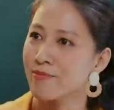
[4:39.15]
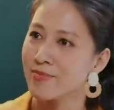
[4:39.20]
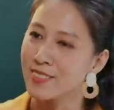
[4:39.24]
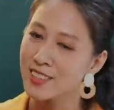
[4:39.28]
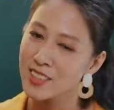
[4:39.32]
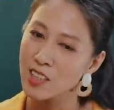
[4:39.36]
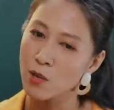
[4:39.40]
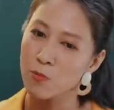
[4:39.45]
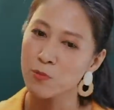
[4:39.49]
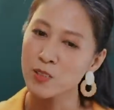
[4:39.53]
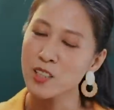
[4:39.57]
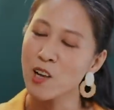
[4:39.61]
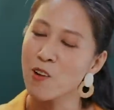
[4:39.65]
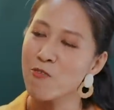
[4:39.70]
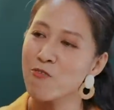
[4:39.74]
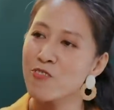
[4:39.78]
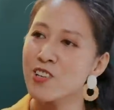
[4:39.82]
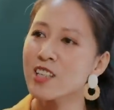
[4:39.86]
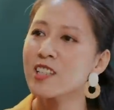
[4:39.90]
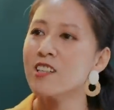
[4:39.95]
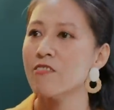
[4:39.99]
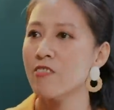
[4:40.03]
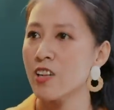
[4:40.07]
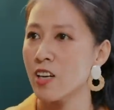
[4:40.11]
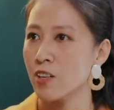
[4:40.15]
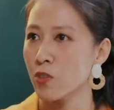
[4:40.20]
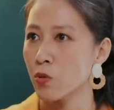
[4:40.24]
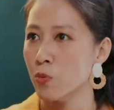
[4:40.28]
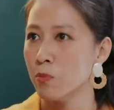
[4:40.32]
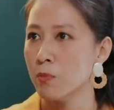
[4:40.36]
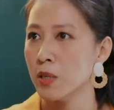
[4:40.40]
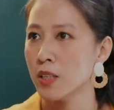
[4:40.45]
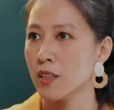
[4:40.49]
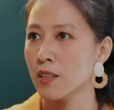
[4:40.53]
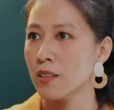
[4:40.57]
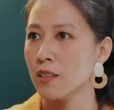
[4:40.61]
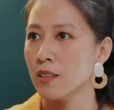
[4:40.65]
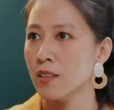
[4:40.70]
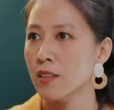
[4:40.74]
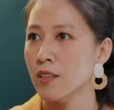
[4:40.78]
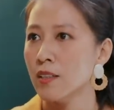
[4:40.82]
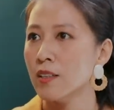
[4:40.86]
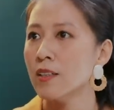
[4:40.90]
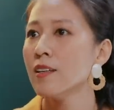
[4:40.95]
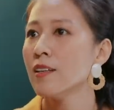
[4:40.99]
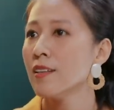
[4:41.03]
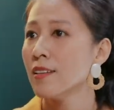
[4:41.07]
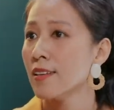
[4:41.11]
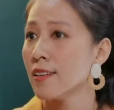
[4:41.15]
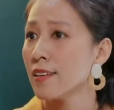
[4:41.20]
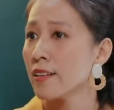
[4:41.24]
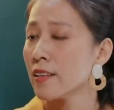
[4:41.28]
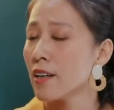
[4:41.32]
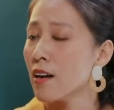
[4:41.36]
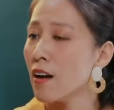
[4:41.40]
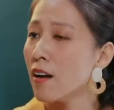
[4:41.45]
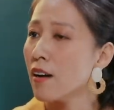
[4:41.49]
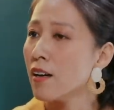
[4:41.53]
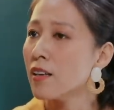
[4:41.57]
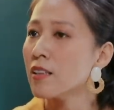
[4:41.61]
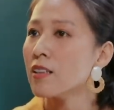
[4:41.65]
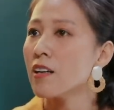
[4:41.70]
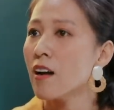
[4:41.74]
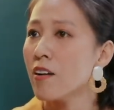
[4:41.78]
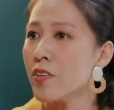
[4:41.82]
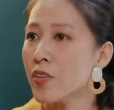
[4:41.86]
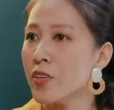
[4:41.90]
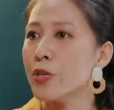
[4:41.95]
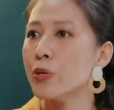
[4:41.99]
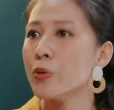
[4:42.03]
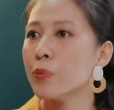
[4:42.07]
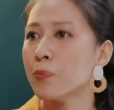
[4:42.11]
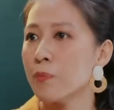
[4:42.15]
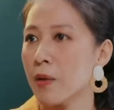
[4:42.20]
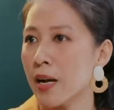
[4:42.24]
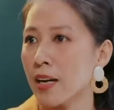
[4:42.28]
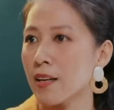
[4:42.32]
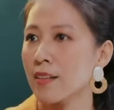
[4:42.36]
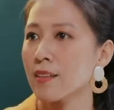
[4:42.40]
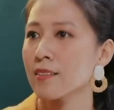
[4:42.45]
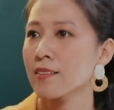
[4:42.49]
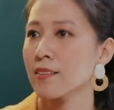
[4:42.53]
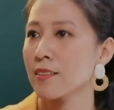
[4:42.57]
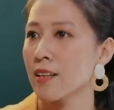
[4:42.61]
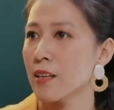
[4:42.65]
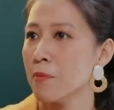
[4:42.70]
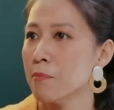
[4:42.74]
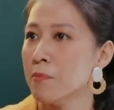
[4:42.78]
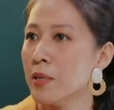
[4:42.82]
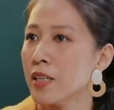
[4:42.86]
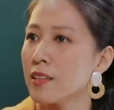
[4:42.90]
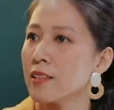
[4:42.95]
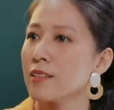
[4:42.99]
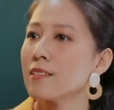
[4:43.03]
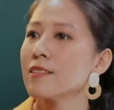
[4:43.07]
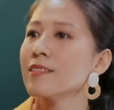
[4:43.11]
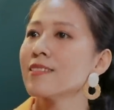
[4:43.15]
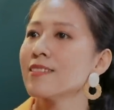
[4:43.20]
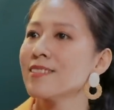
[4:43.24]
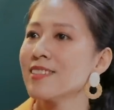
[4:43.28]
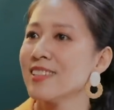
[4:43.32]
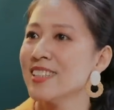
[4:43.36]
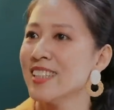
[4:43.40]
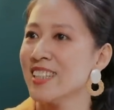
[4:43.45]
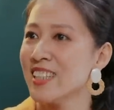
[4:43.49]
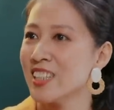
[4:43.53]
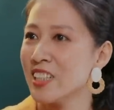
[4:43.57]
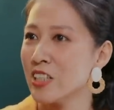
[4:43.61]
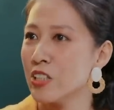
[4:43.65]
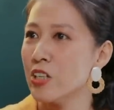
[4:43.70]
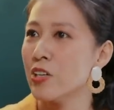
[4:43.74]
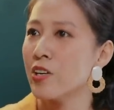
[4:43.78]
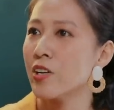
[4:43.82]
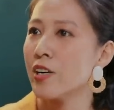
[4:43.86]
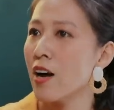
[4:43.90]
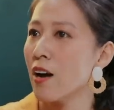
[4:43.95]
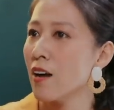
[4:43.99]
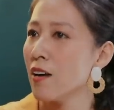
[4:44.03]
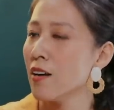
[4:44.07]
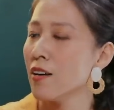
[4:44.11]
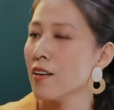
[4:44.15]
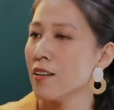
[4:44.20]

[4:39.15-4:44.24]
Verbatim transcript: song song với người vợ của mình, nó có nhiều mặt để mình nhìn vô đó.